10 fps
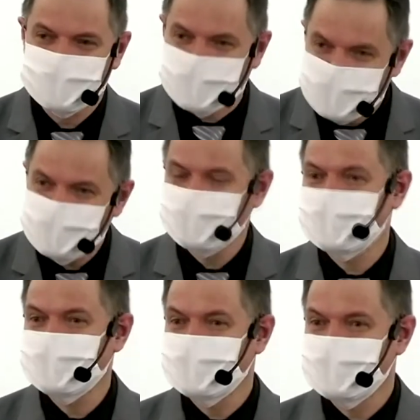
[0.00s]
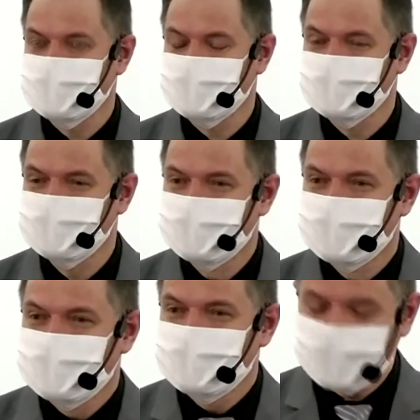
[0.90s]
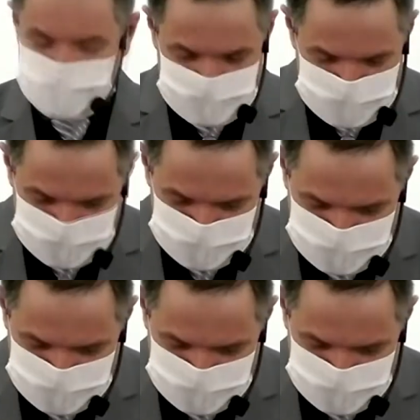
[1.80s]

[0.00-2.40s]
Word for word: tenham alegria. Mas isso